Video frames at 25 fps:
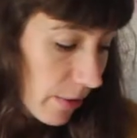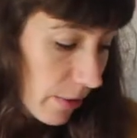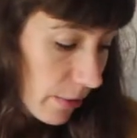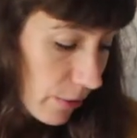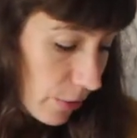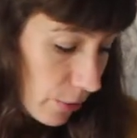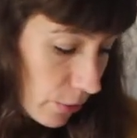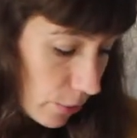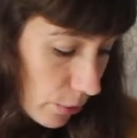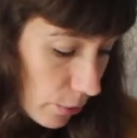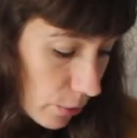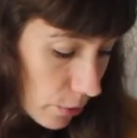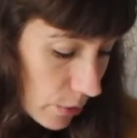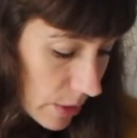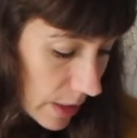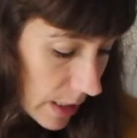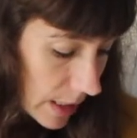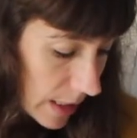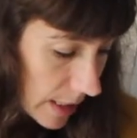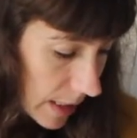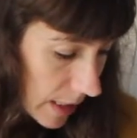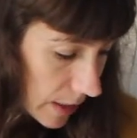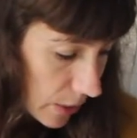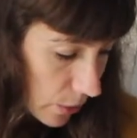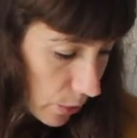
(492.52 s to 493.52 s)
Du coup,
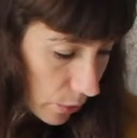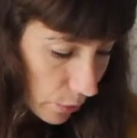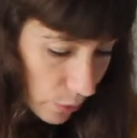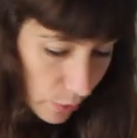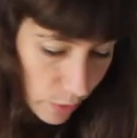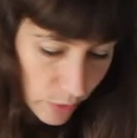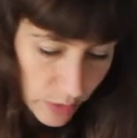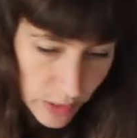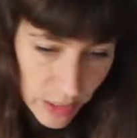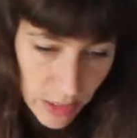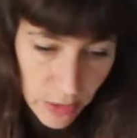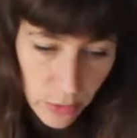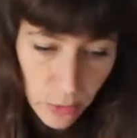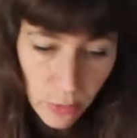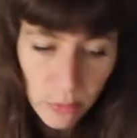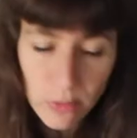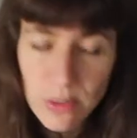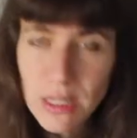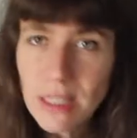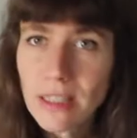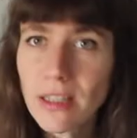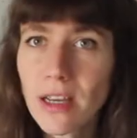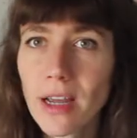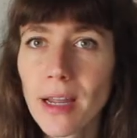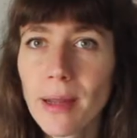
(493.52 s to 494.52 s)
c'est ça ce qu'on nous dit. Donc
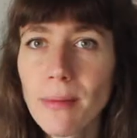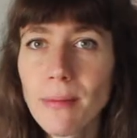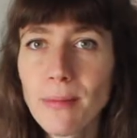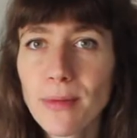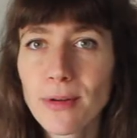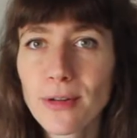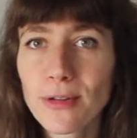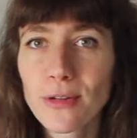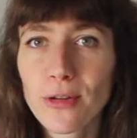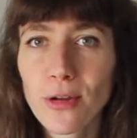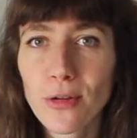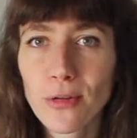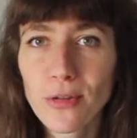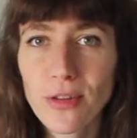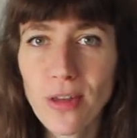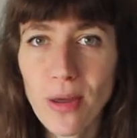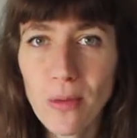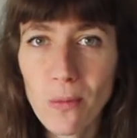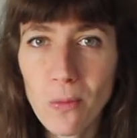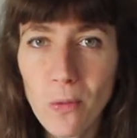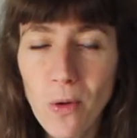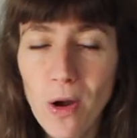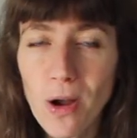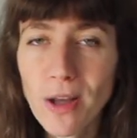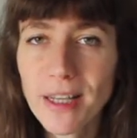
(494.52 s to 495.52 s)
vous êtes quand même dans un
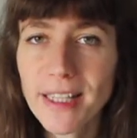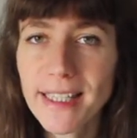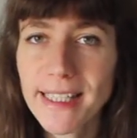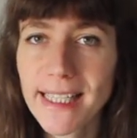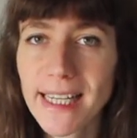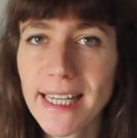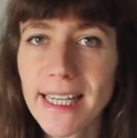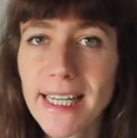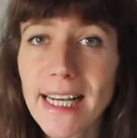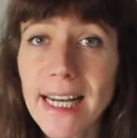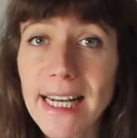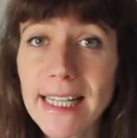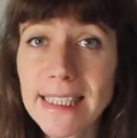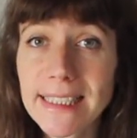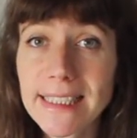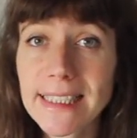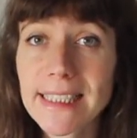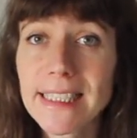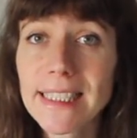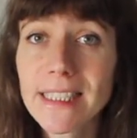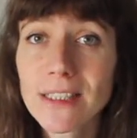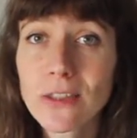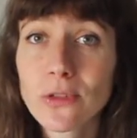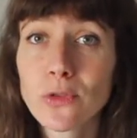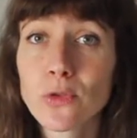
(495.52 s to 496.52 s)
mois qui a l'air
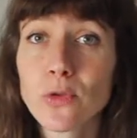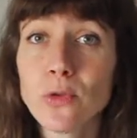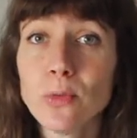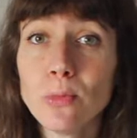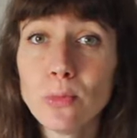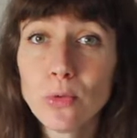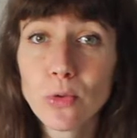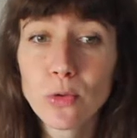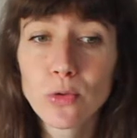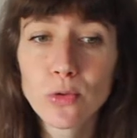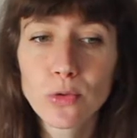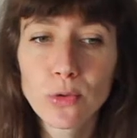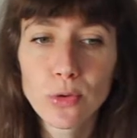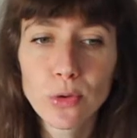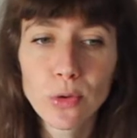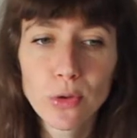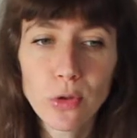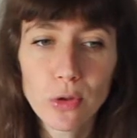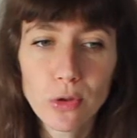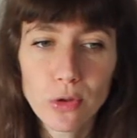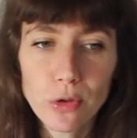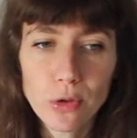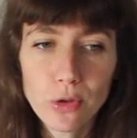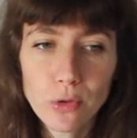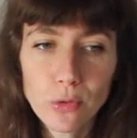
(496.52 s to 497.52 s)
assez tumultueux
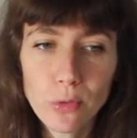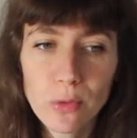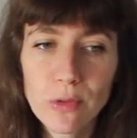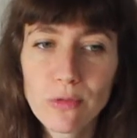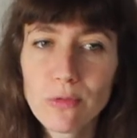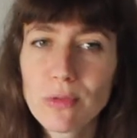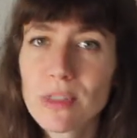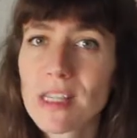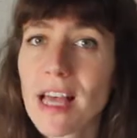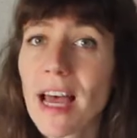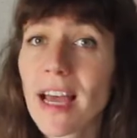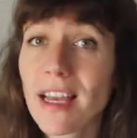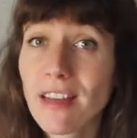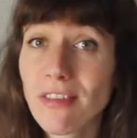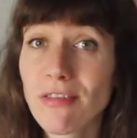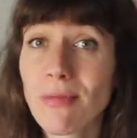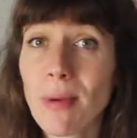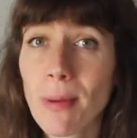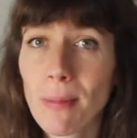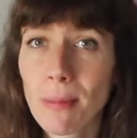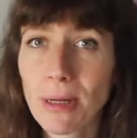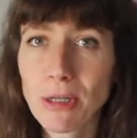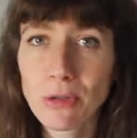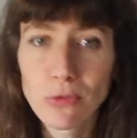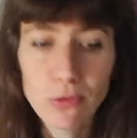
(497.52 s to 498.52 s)
dans le sens où il vous arrive
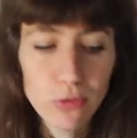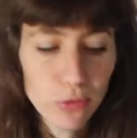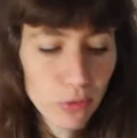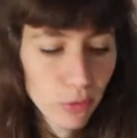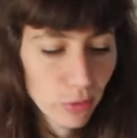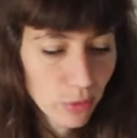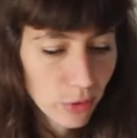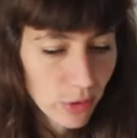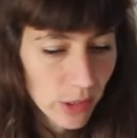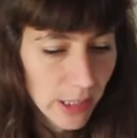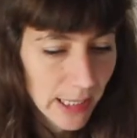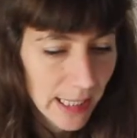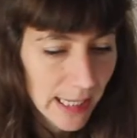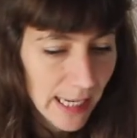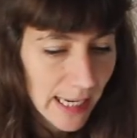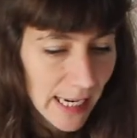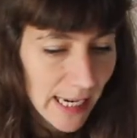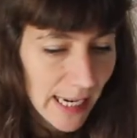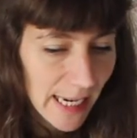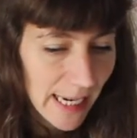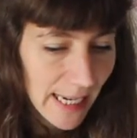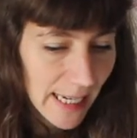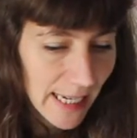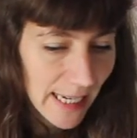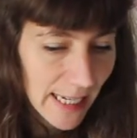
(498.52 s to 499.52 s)
pas mal de choses
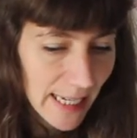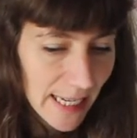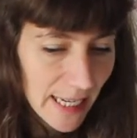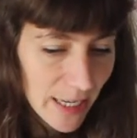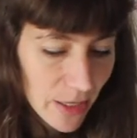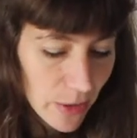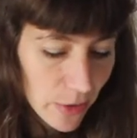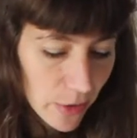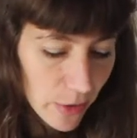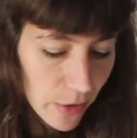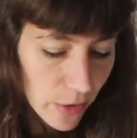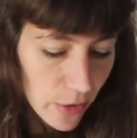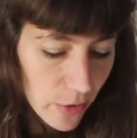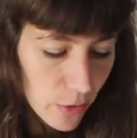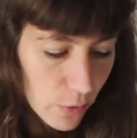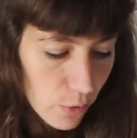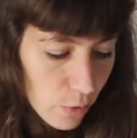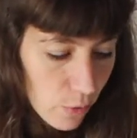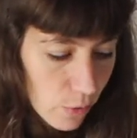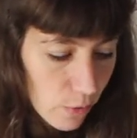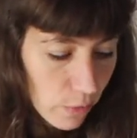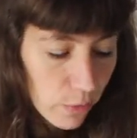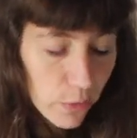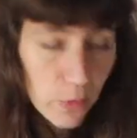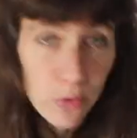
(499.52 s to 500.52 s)
et euh,
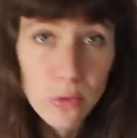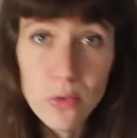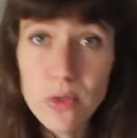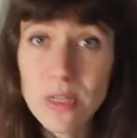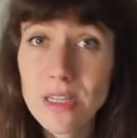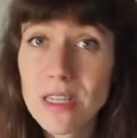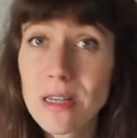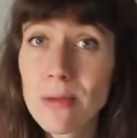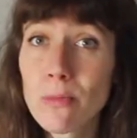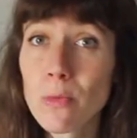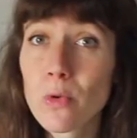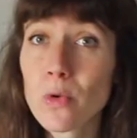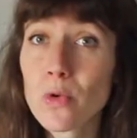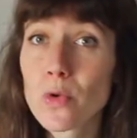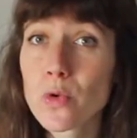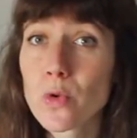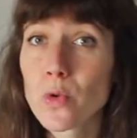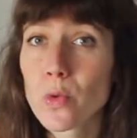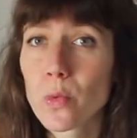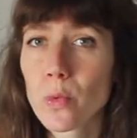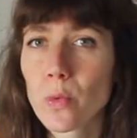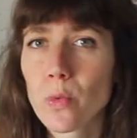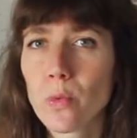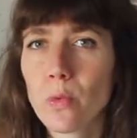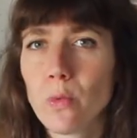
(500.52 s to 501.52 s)
où vos
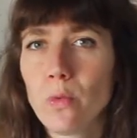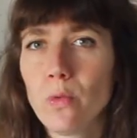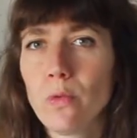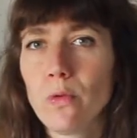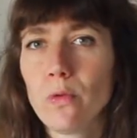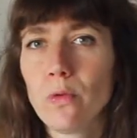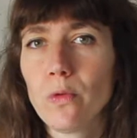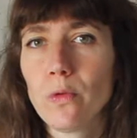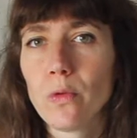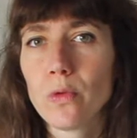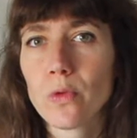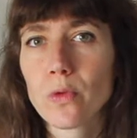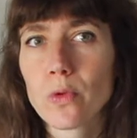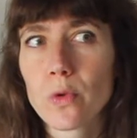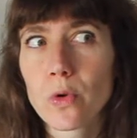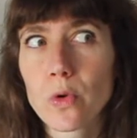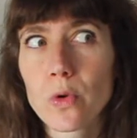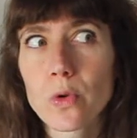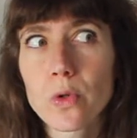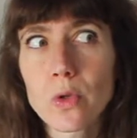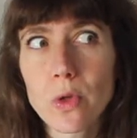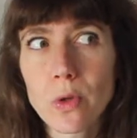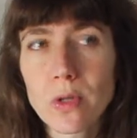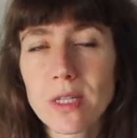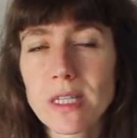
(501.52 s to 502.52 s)
émotions ou vos
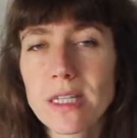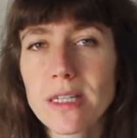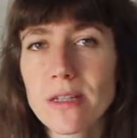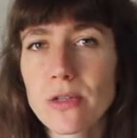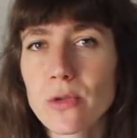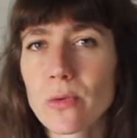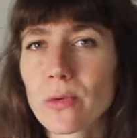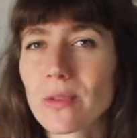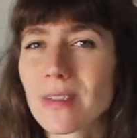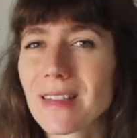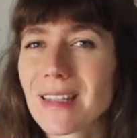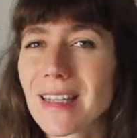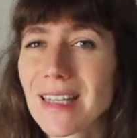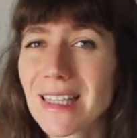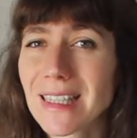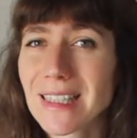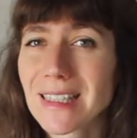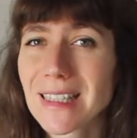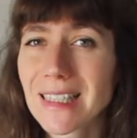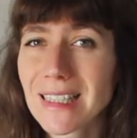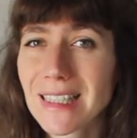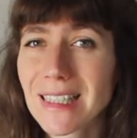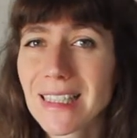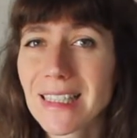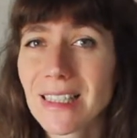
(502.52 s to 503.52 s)
ressentis sont très
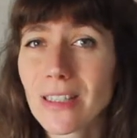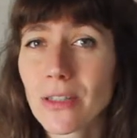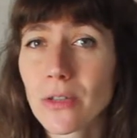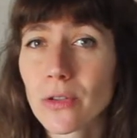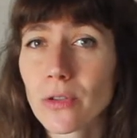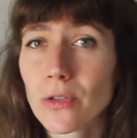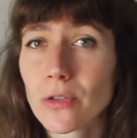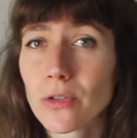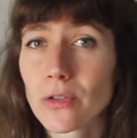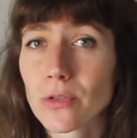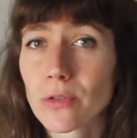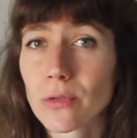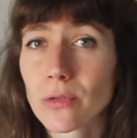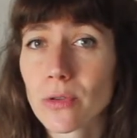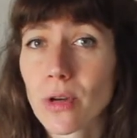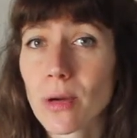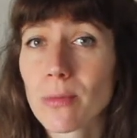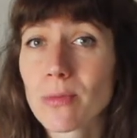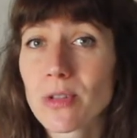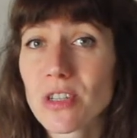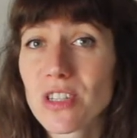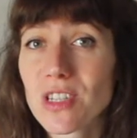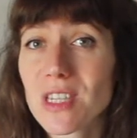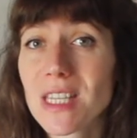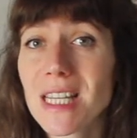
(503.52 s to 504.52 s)
très, euh,
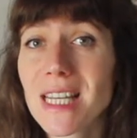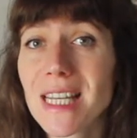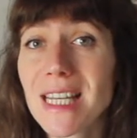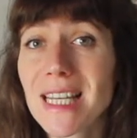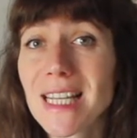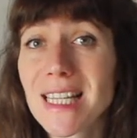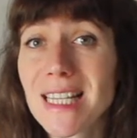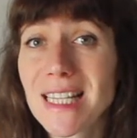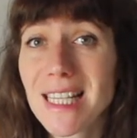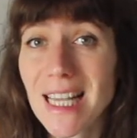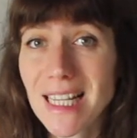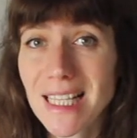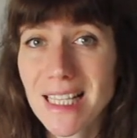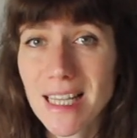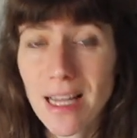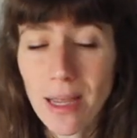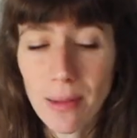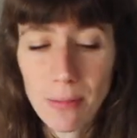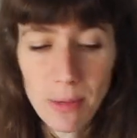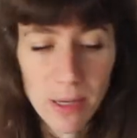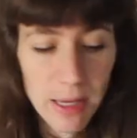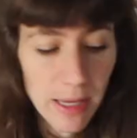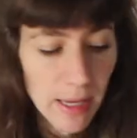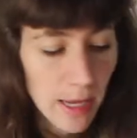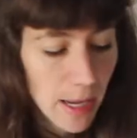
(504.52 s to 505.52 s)
comme je disais,
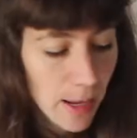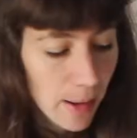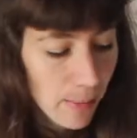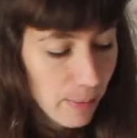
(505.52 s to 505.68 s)
exacerbés.